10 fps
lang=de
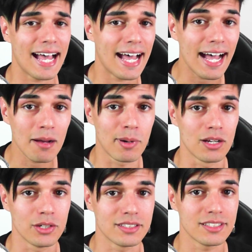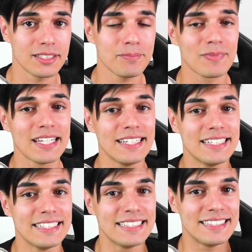Aber Leute,
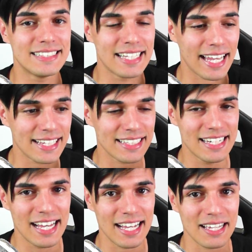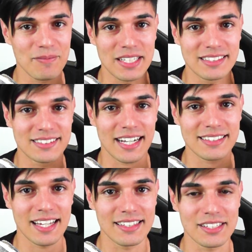direkt danach
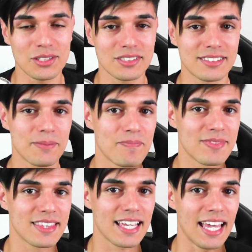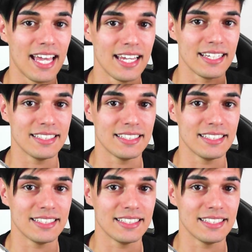sagt Thaddeus, hey,